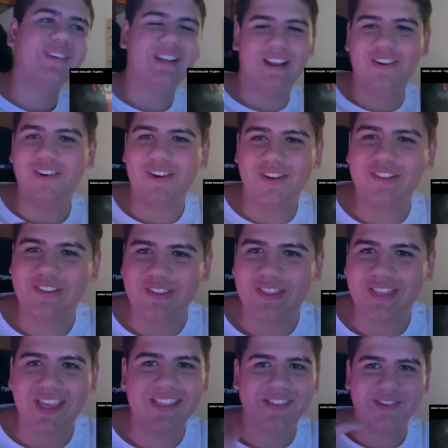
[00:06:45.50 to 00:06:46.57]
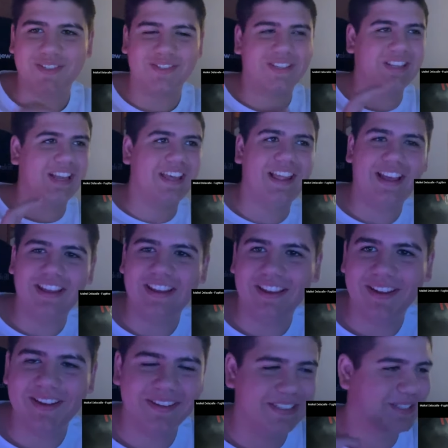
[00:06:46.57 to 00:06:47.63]
es lo que os estoy diciendo, eso se te queda ahí,
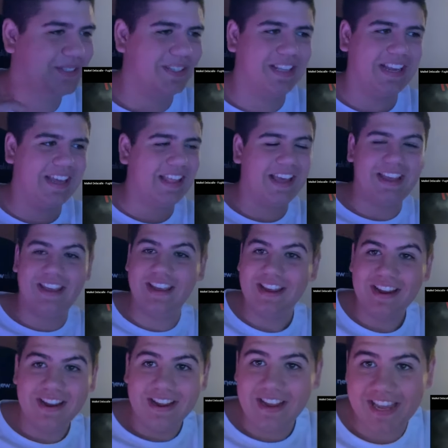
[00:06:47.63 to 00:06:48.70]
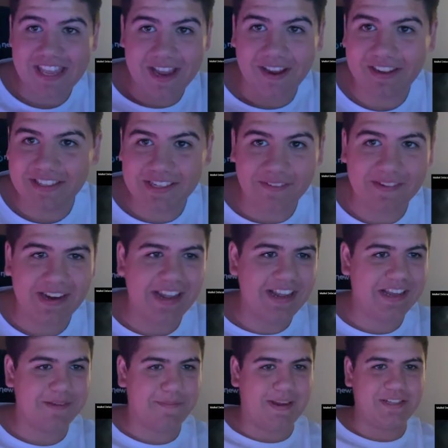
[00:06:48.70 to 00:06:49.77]
eh. eso se te queda ahí. Y ya, ya veréis
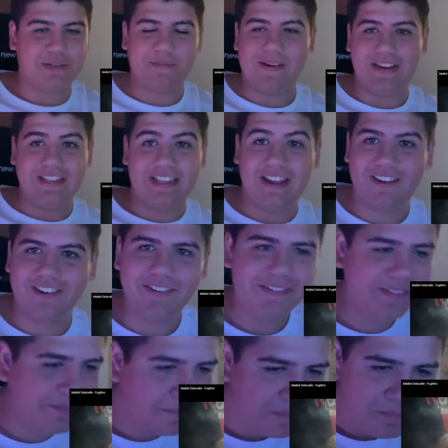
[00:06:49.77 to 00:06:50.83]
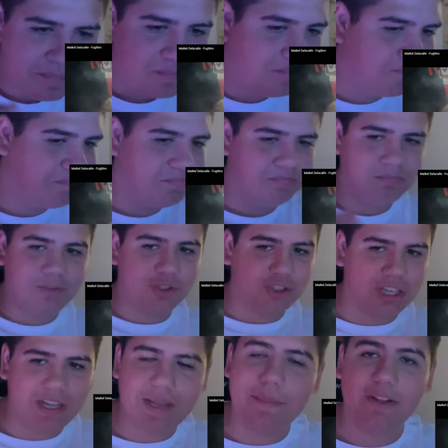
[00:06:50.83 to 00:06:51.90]
que para eso, para quitarlo, Mm, no
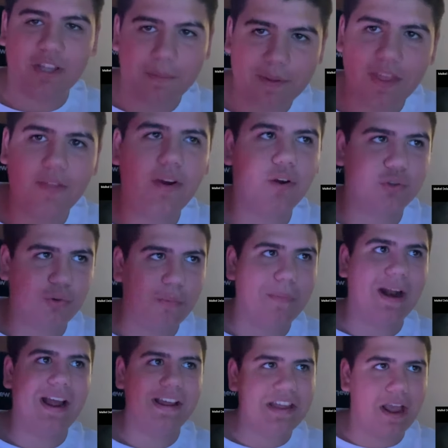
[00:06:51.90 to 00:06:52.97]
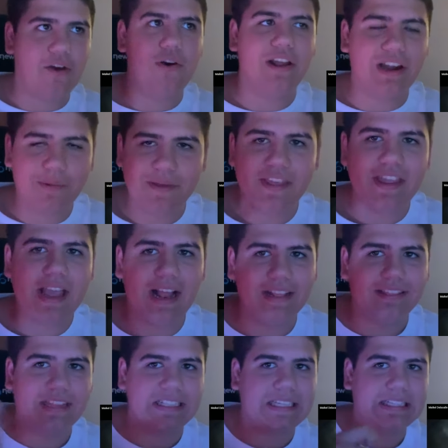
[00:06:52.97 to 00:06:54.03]
sé, y me estoy empezando a acostumbrar y a cogerle vidilla
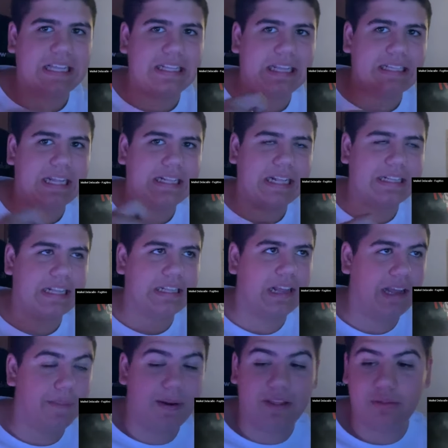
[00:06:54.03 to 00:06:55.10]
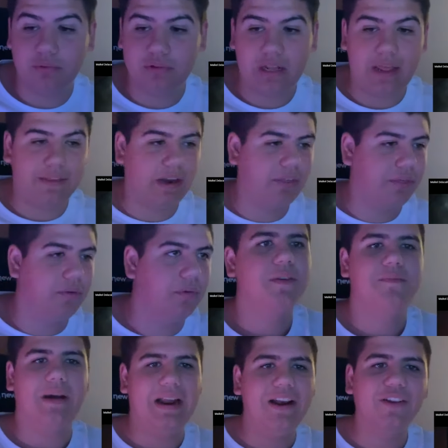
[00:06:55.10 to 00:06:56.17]
al ta ta ta ta ta ta ta, que parece un taladrazo.
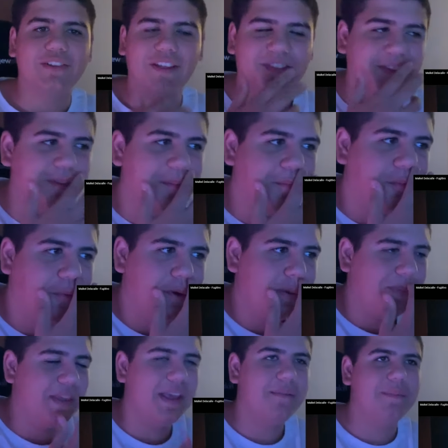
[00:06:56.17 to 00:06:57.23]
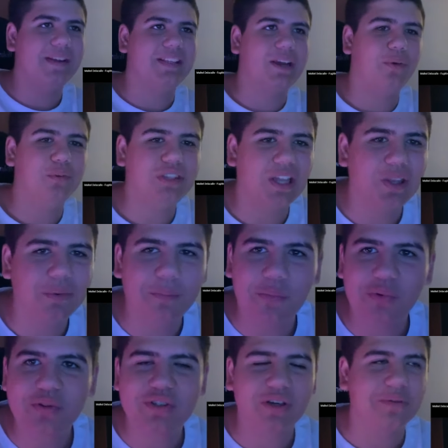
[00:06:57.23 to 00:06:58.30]
Vale, lo está haciendo muy bien, me está gustando
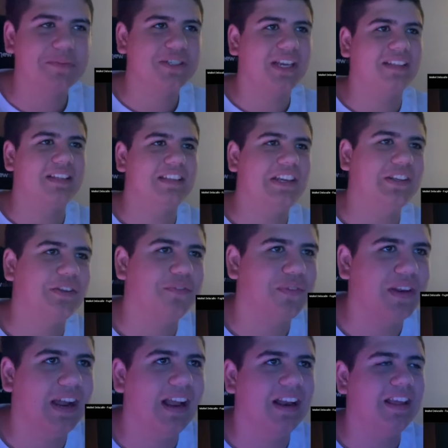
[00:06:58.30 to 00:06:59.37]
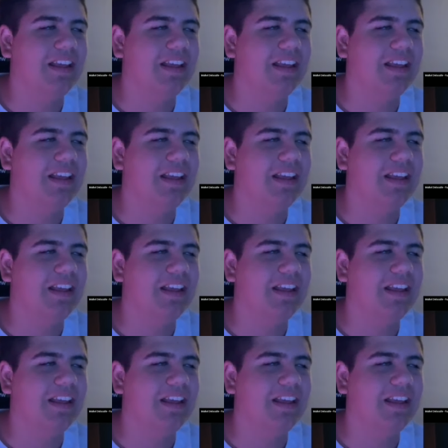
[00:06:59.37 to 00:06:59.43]
mucho cómo se está tirando el final,